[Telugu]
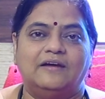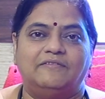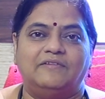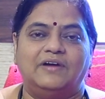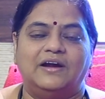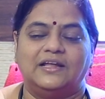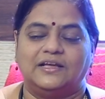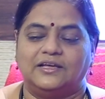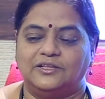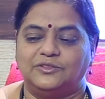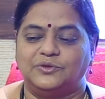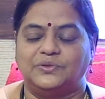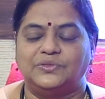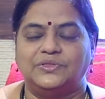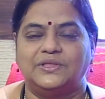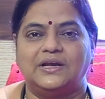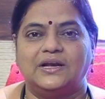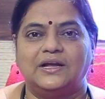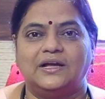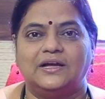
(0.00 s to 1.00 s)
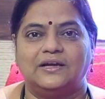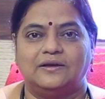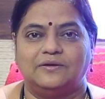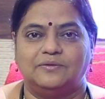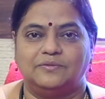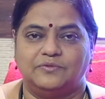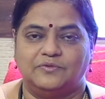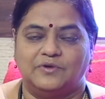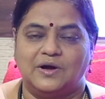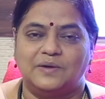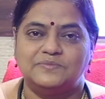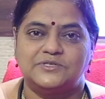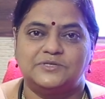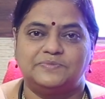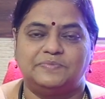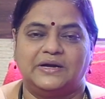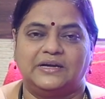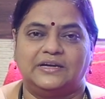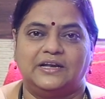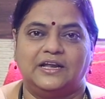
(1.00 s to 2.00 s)
వాళ్ళకి తొందరగా
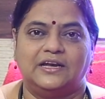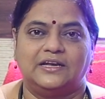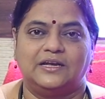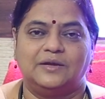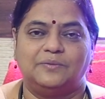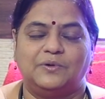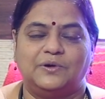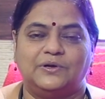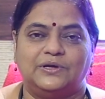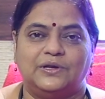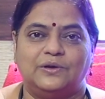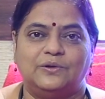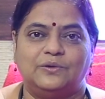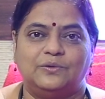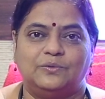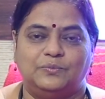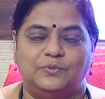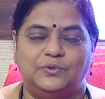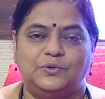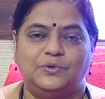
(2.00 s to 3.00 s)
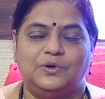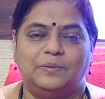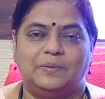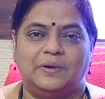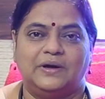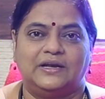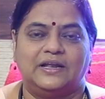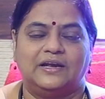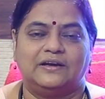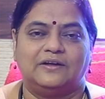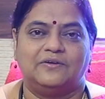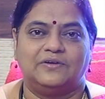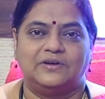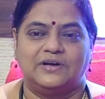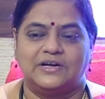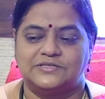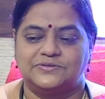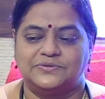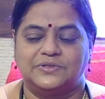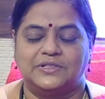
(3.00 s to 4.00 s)
వామ్స్ పట్టడానికి పొట్టలో పురుగులు పట్టడానికి
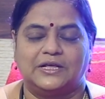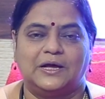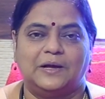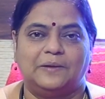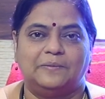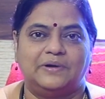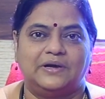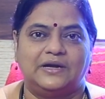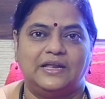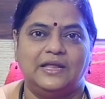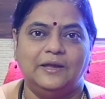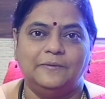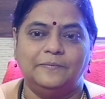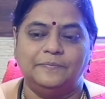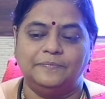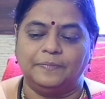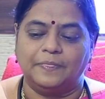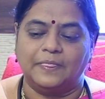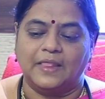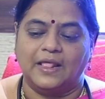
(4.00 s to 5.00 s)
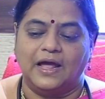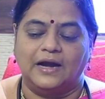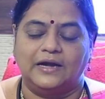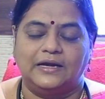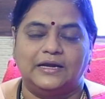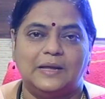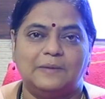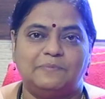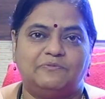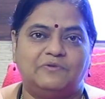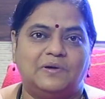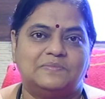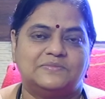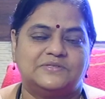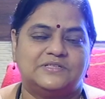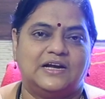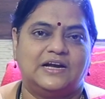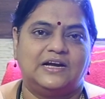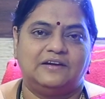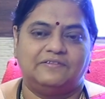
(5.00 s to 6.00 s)
అవకాశం ఉంది కాబట్టి ఆ టేప్
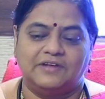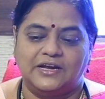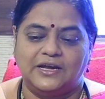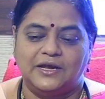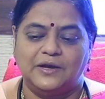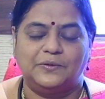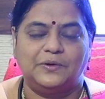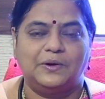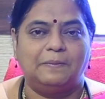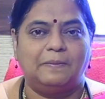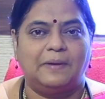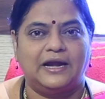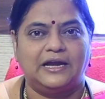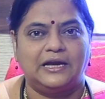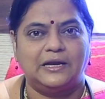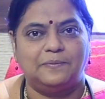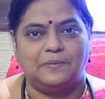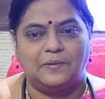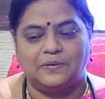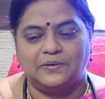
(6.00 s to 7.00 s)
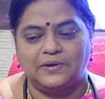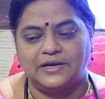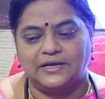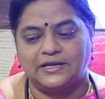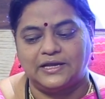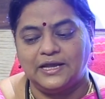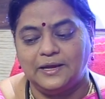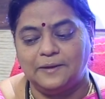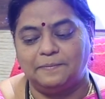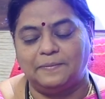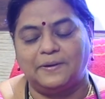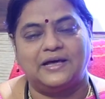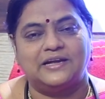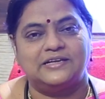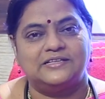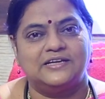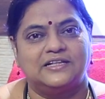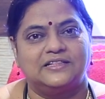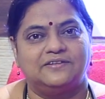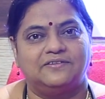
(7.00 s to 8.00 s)
వామ్స్ లాంటివన్నీ కూడా బయటికి పోవడానికి ఈ
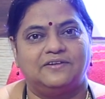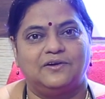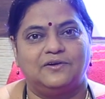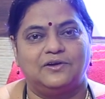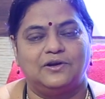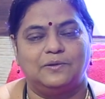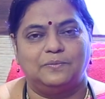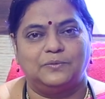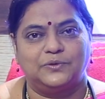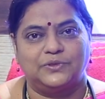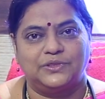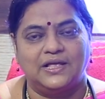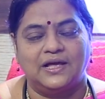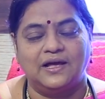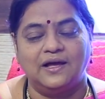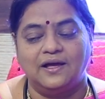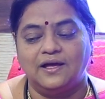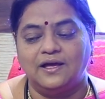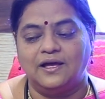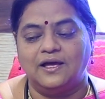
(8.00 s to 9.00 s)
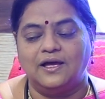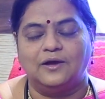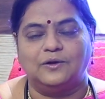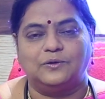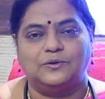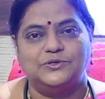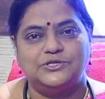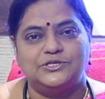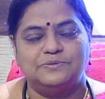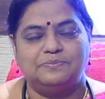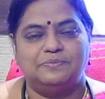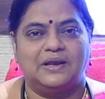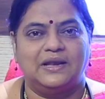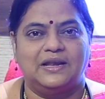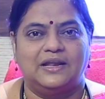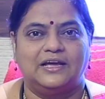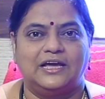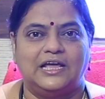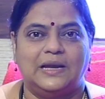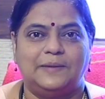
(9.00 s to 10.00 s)
పారిజాతం ఆకుల ముద్ద కొంచెం
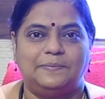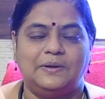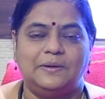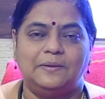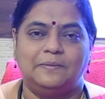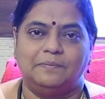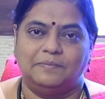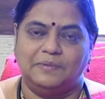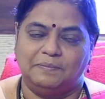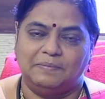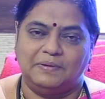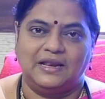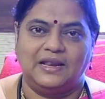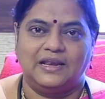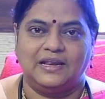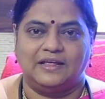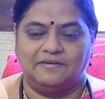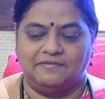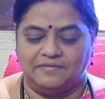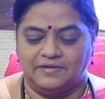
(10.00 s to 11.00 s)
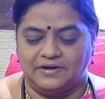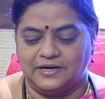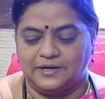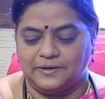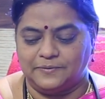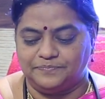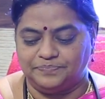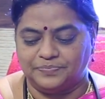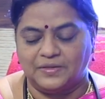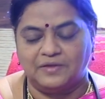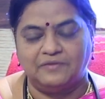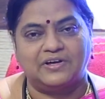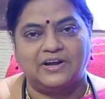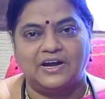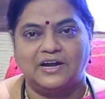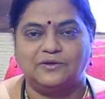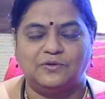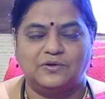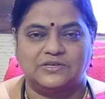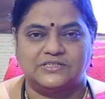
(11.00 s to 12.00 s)
బెల్లం కలిపి మీ పిల్లలకి ఇవ్వండి
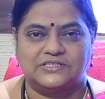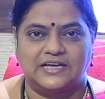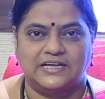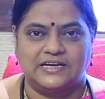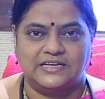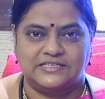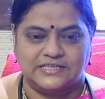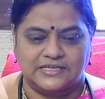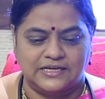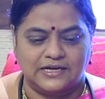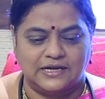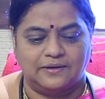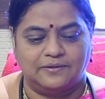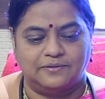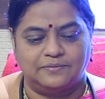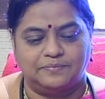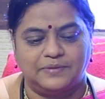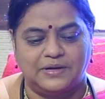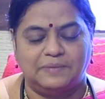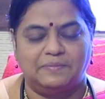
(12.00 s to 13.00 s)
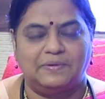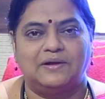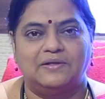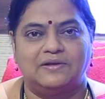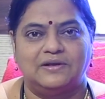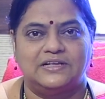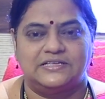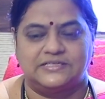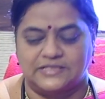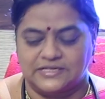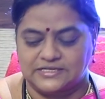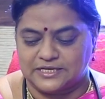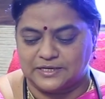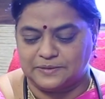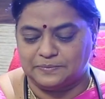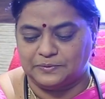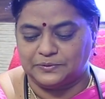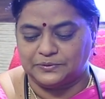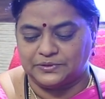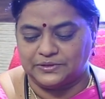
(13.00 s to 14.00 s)
వారానికి ఒకసారి చిన్న పరిమాణంలో ఇస్తే
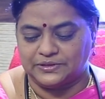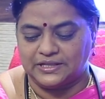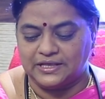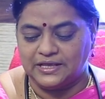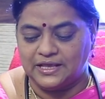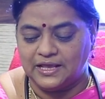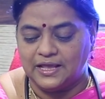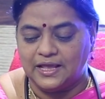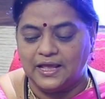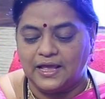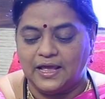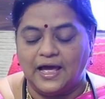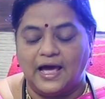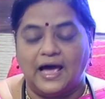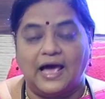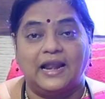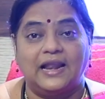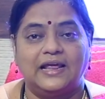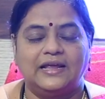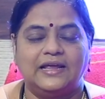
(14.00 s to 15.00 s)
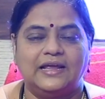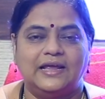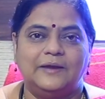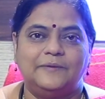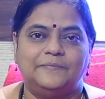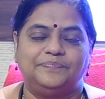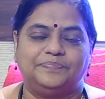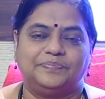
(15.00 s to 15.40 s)
సరిపోతుంది అలాగే